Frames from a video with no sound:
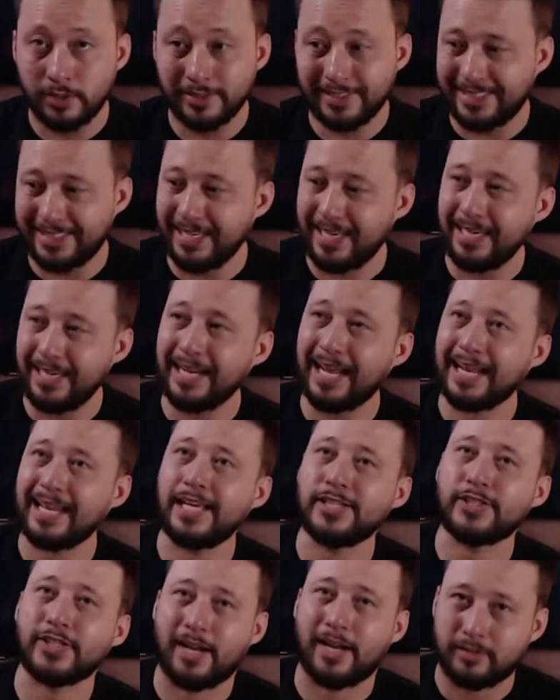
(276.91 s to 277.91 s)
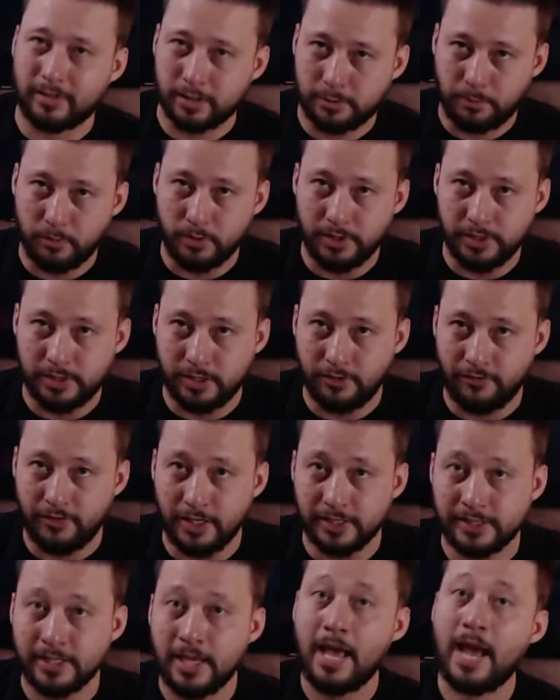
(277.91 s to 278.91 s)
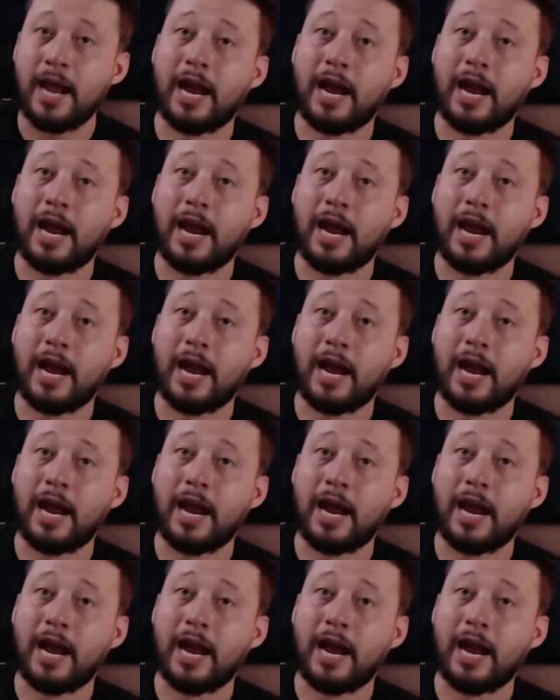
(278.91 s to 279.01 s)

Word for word: seguir a lei geral das polícias civis,